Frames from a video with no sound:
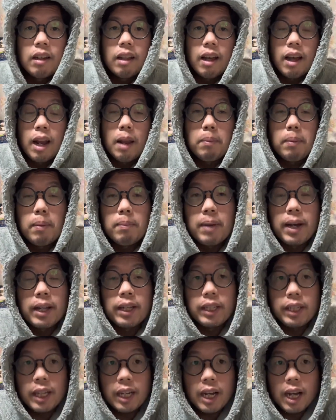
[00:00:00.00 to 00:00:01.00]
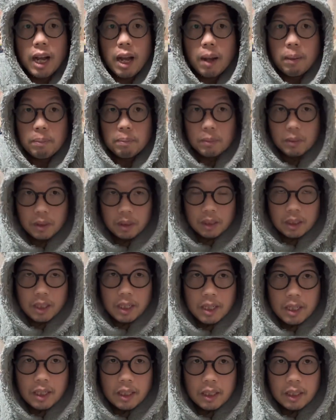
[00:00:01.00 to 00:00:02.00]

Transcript: อะไรประมาณเนี้ครับ ซึ่ง